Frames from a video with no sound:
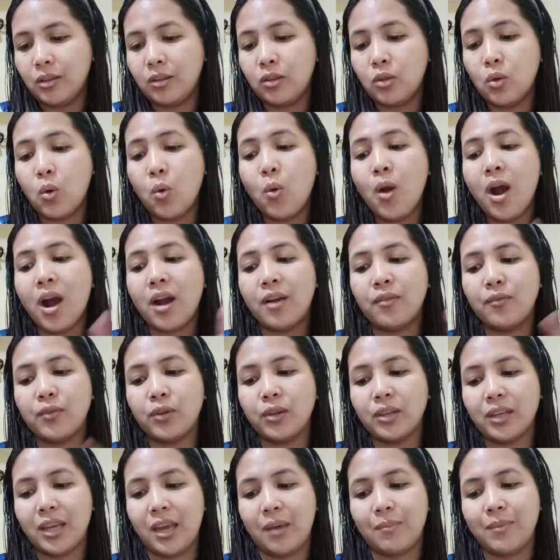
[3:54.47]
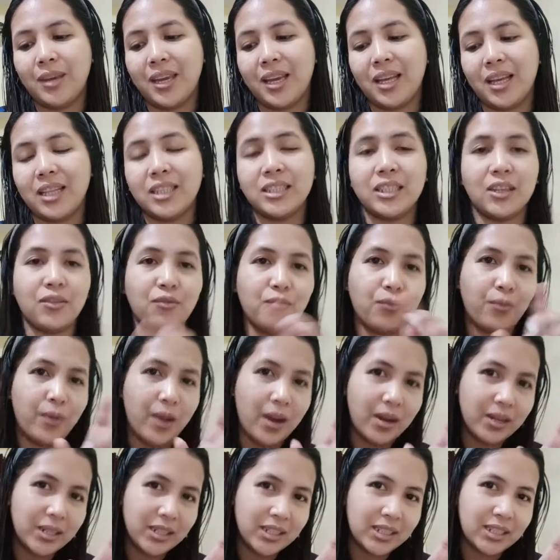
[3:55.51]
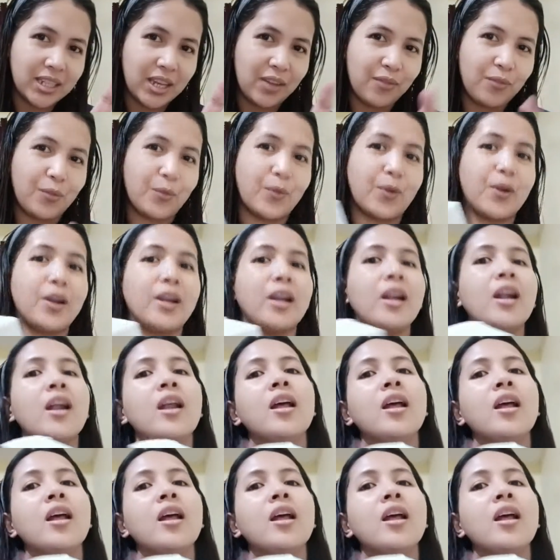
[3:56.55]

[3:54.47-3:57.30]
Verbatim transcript: no harmful chemicals and very safe for